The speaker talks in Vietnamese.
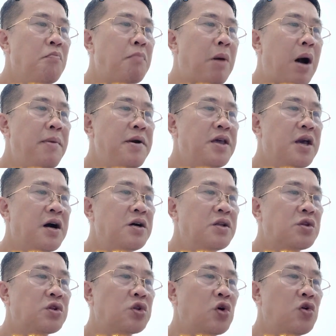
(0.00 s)
Mà bây giờ
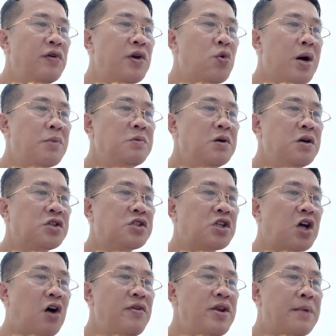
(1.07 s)
tu vi của ông
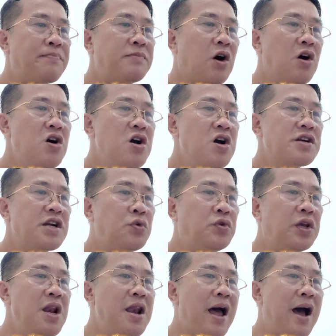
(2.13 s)
so với năm đó đâu
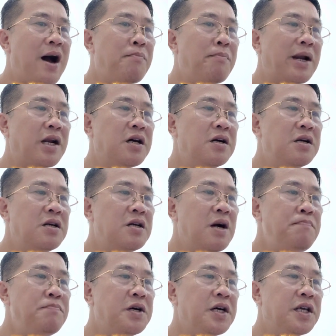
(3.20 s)
chỉ là mạnh hơn
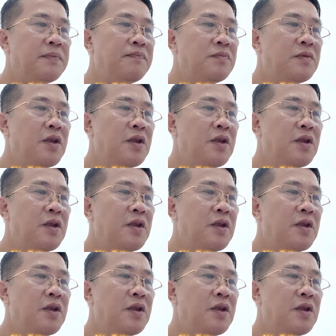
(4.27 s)
gấp 10.